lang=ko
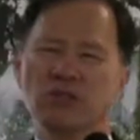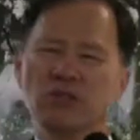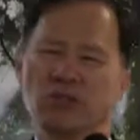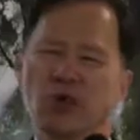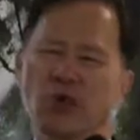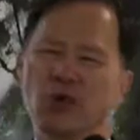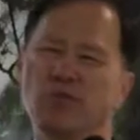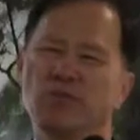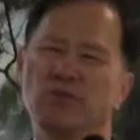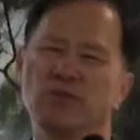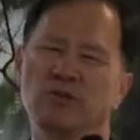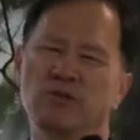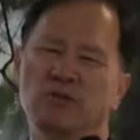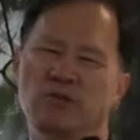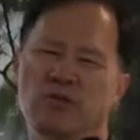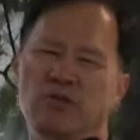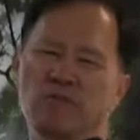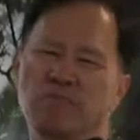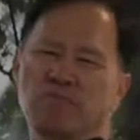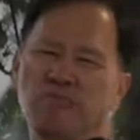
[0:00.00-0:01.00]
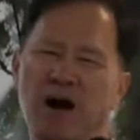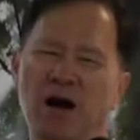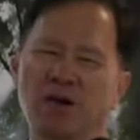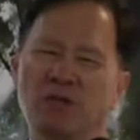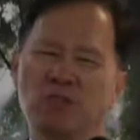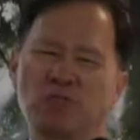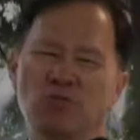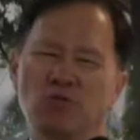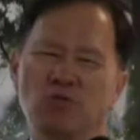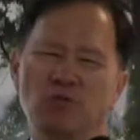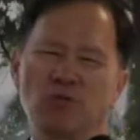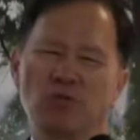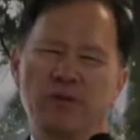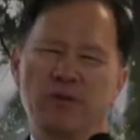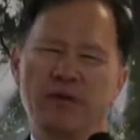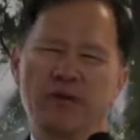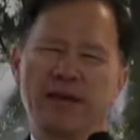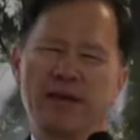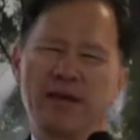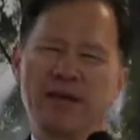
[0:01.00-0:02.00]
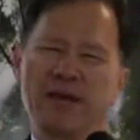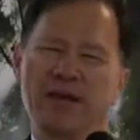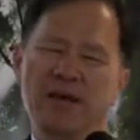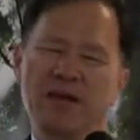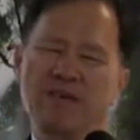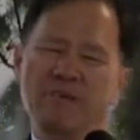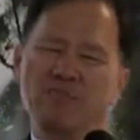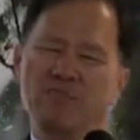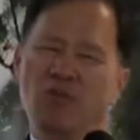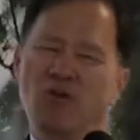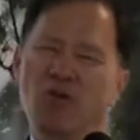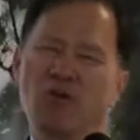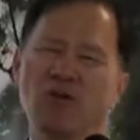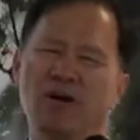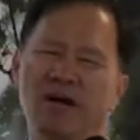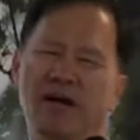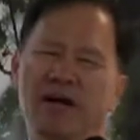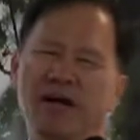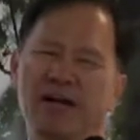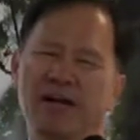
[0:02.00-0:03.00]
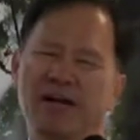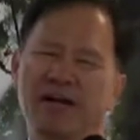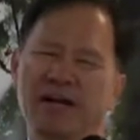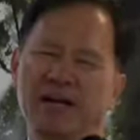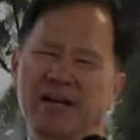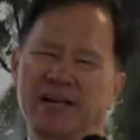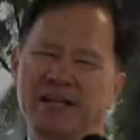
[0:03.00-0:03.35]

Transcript: 여러분들 마음속에 뭔가